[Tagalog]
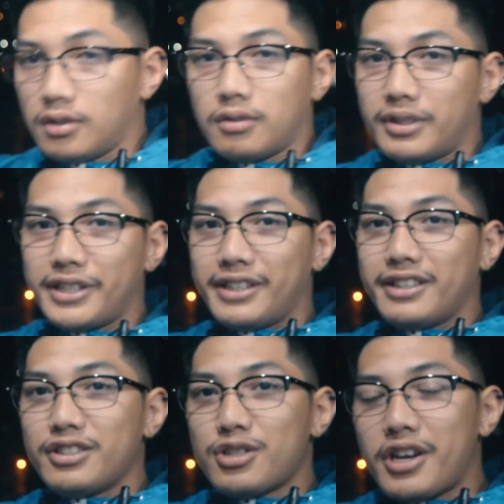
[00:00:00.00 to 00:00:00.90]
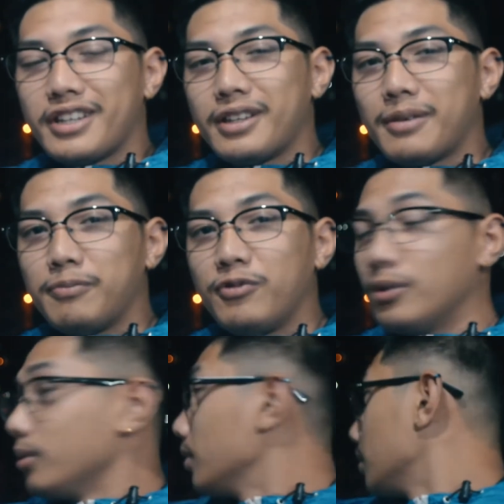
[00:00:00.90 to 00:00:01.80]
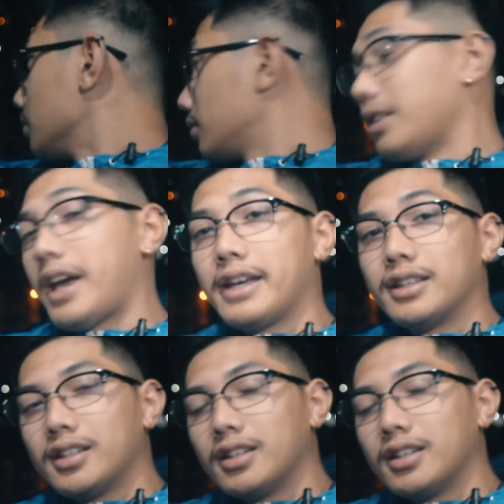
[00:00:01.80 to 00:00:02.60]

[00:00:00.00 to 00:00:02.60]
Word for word: We're here enjoying the view, night,